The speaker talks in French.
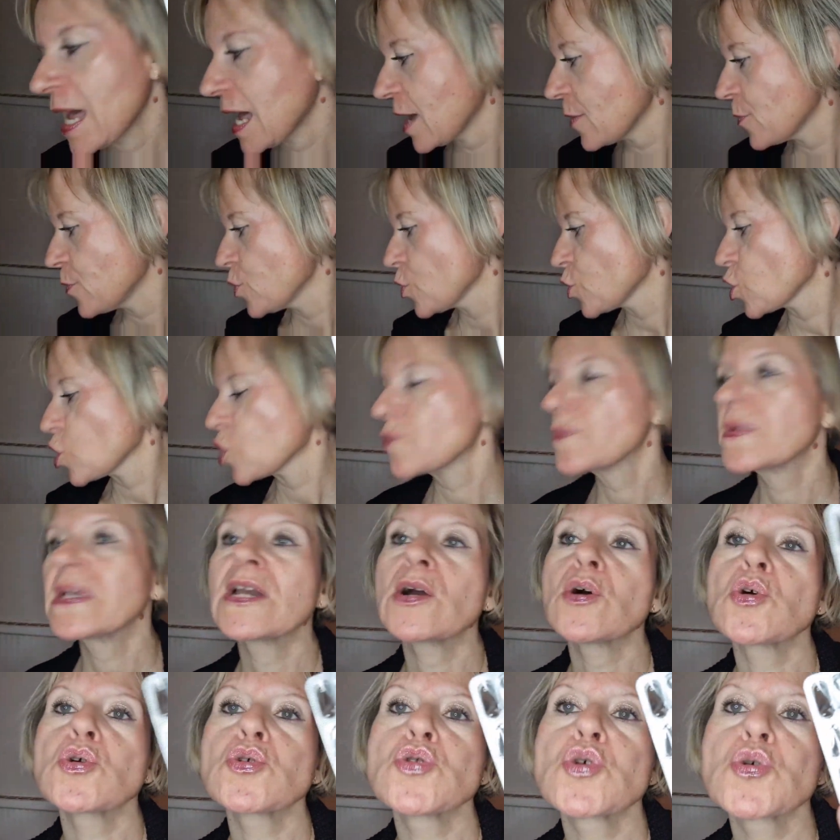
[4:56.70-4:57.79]
un peu comme les
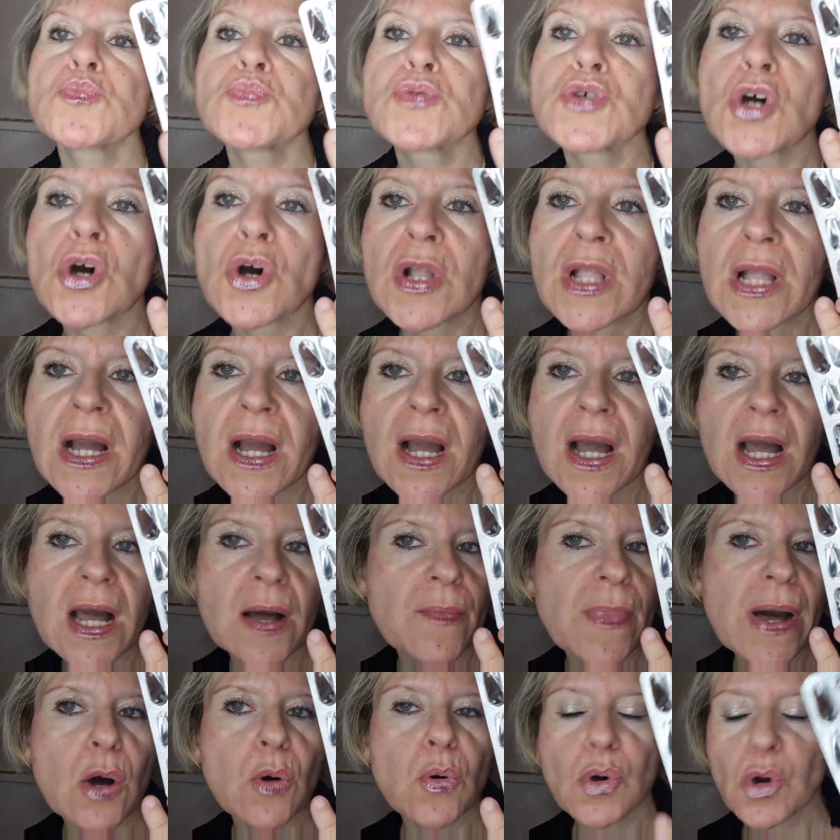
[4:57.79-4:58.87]
Onobiol, hein,
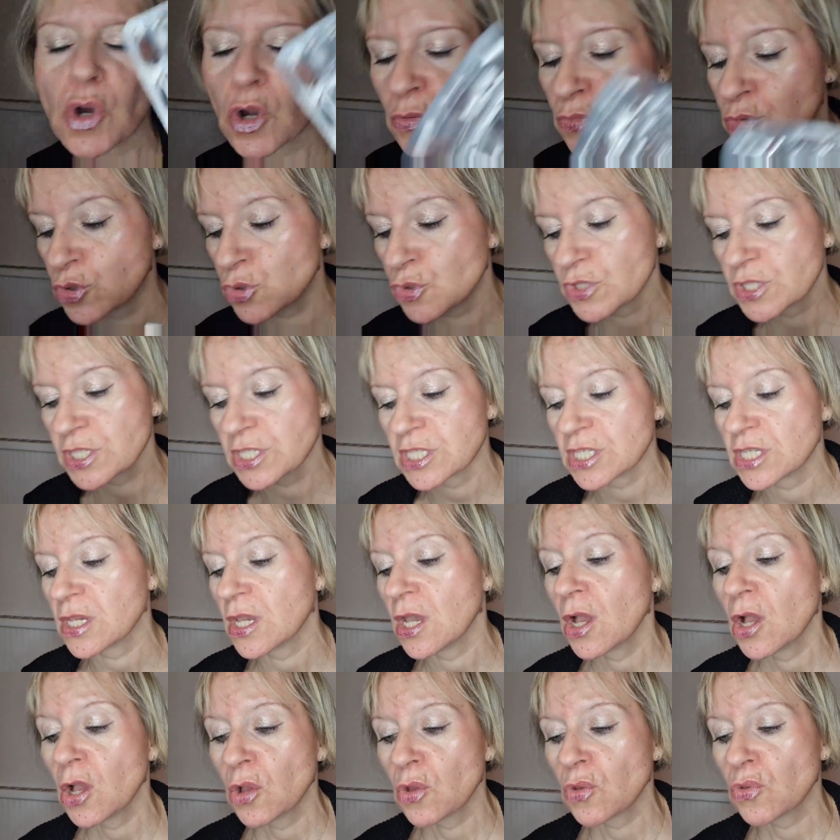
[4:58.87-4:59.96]
marron comme ceci.
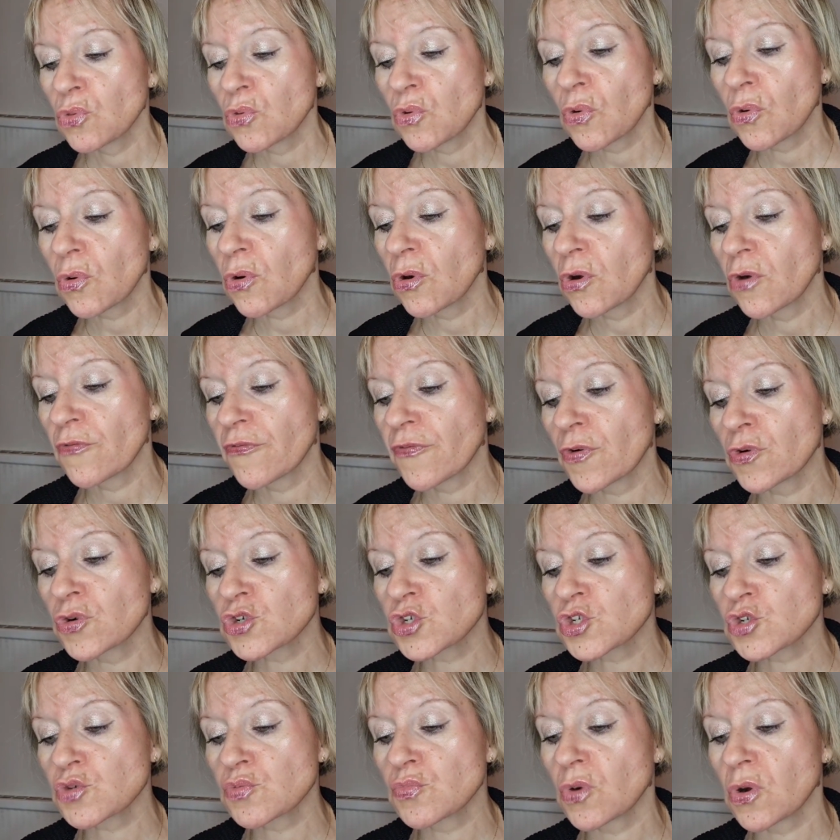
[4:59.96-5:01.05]
Non,
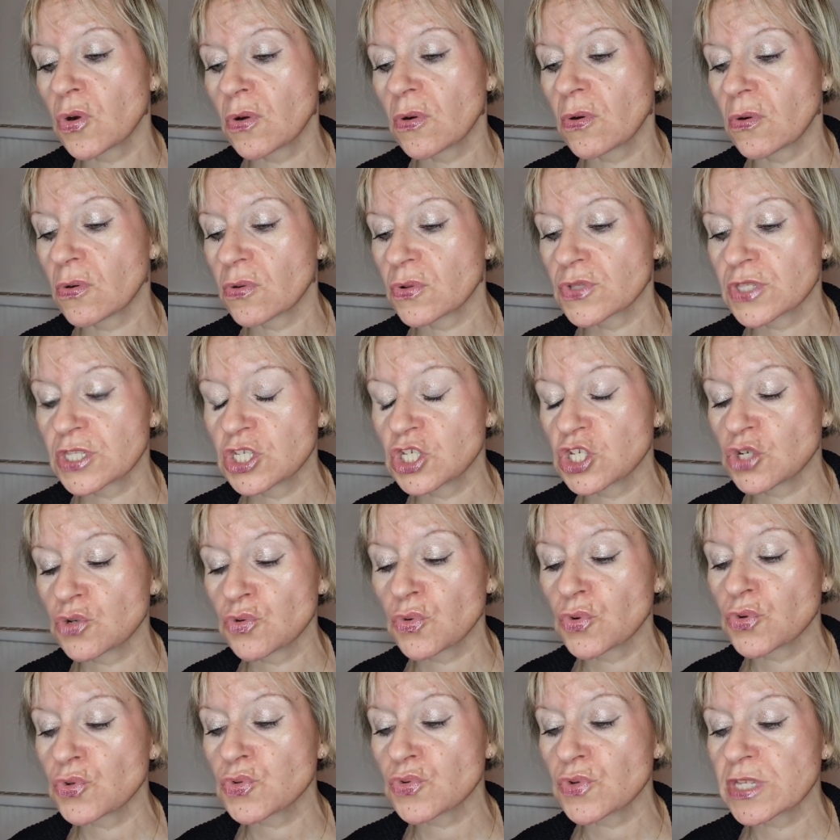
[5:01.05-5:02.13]
franchement, si j'ai
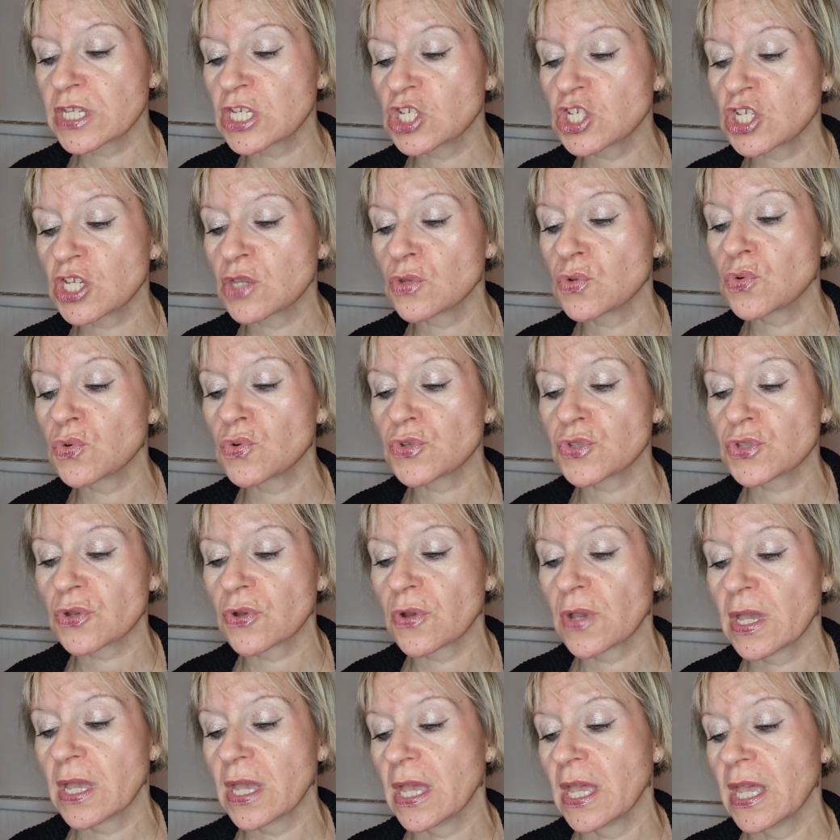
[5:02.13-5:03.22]
retourné chez Nose
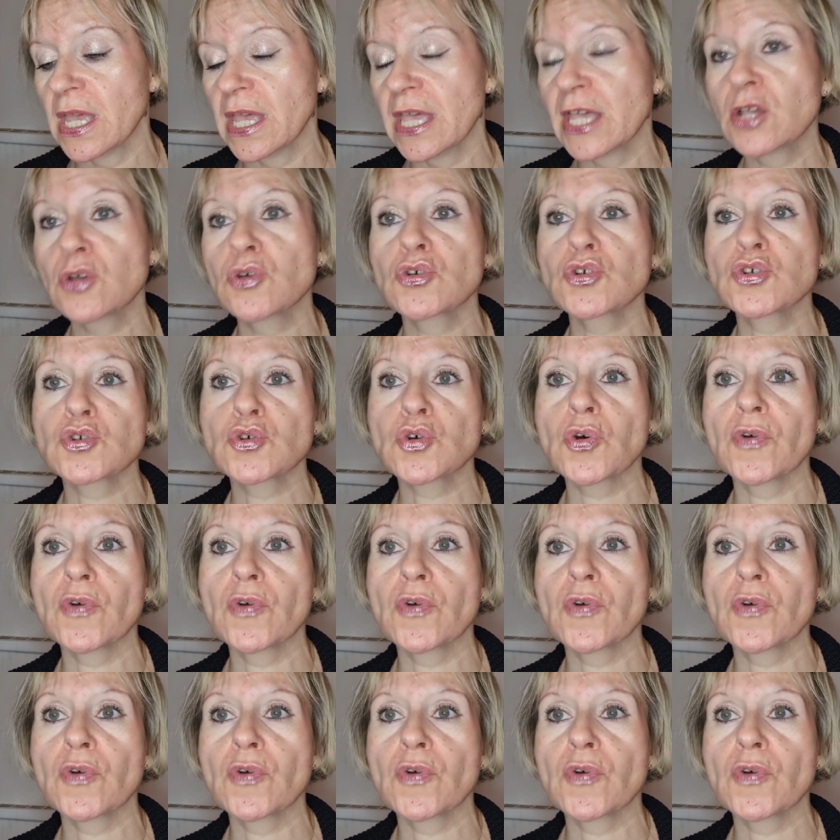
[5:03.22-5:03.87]
et que je